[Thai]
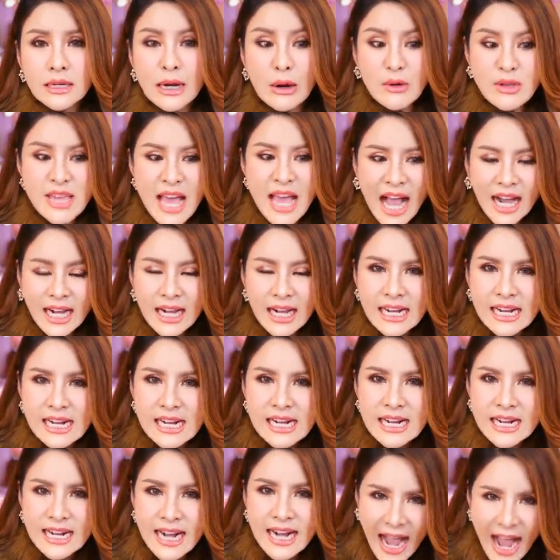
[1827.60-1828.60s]
เราอยาก
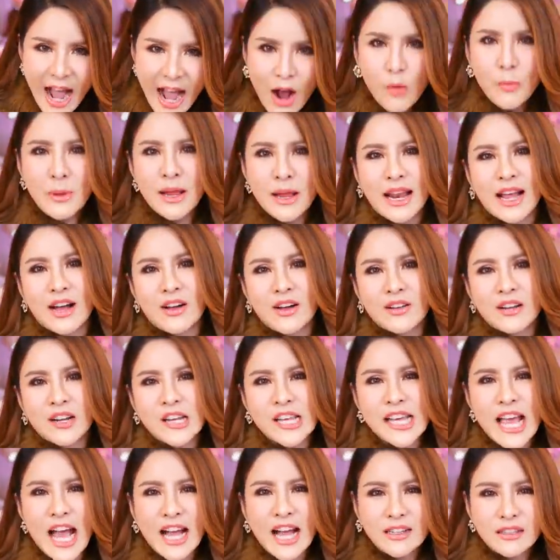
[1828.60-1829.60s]
ก้าวไปแล้ว
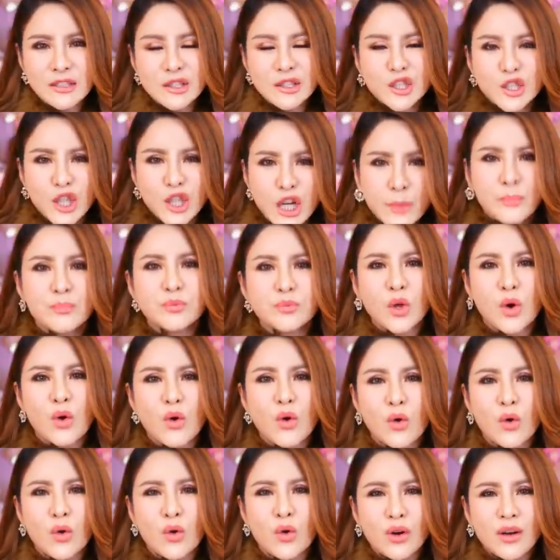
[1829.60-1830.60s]
เราอยากเติบโต
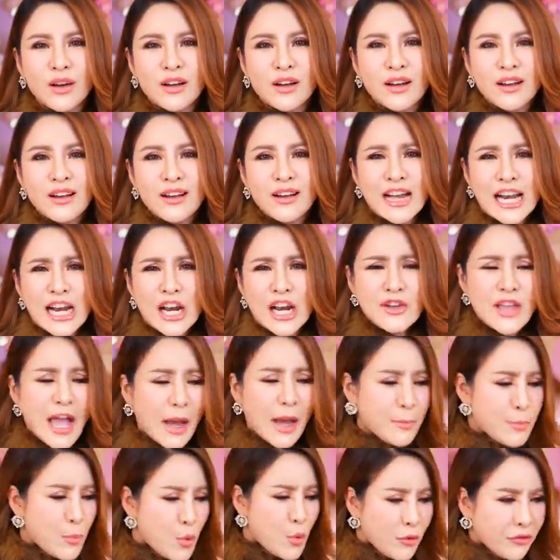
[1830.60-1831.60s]
เราอ
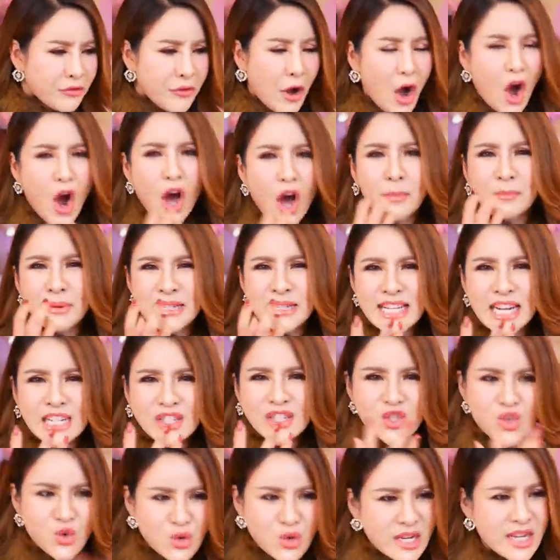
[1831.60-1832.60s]
ยาก move on ไปจา
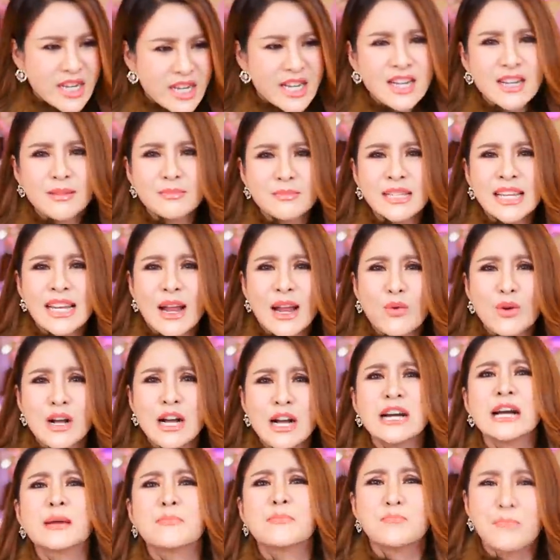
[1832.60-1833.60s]
กจุดเดิมที่เรา
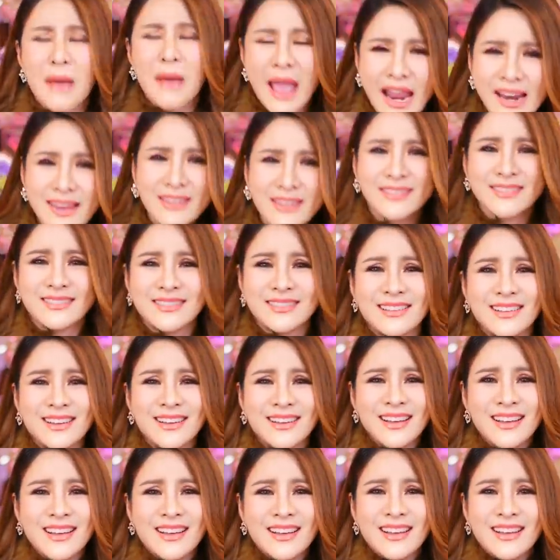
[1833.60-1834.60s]
เคยเป็น
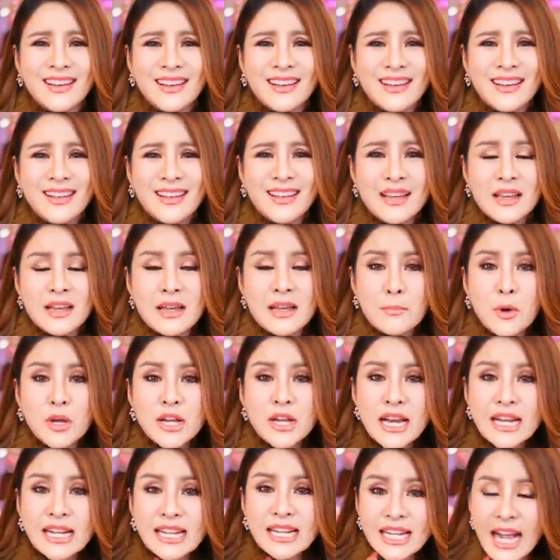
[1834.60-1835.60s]
เพ
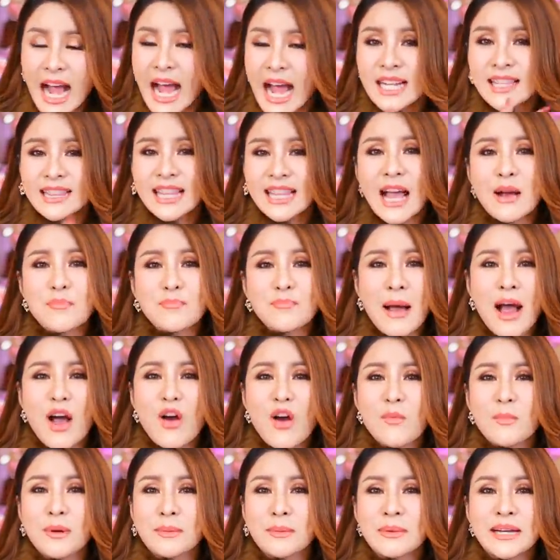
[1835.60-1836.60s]
ราะฉะนั้นการตั้ง
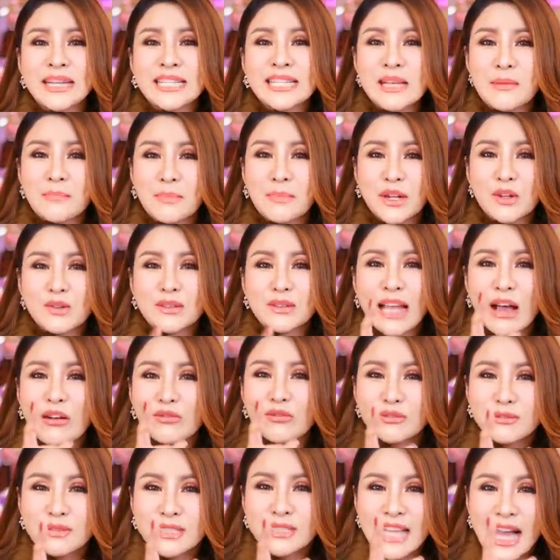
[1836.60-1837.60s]
เป้ามันไม่ได้จำเป็นต้อง
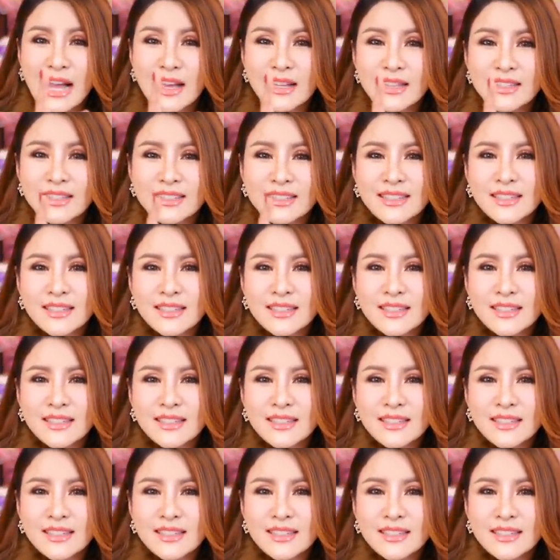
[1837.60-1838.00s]
เต้าตั้ง